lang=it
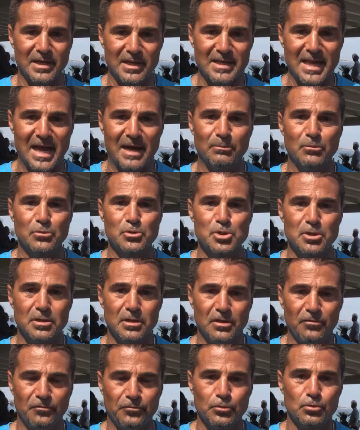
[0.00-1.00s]
crediamoci,
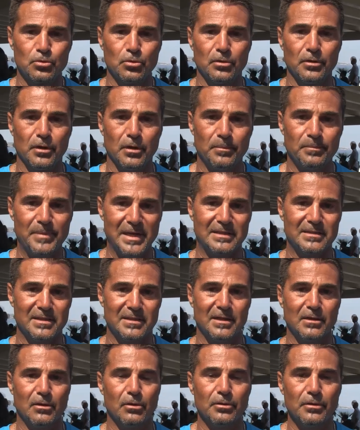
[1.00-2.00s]
il futuro parte
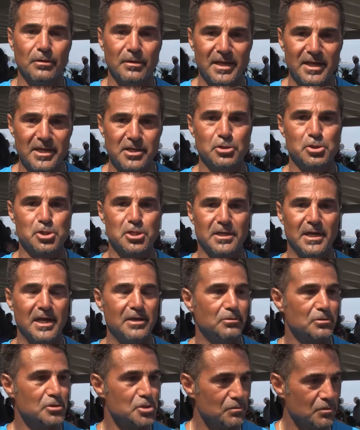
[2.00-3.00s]
da loro e io ci
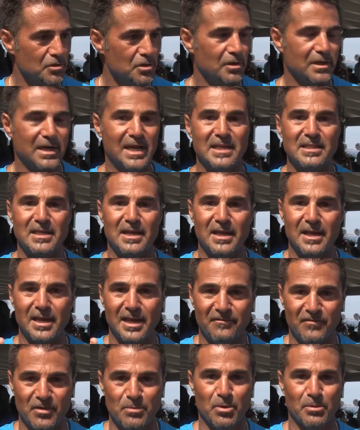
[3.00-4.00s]
credo, ci voglio credere
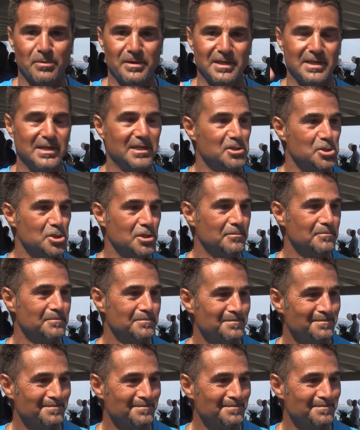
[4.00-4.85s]
e Vibo Marina c'è.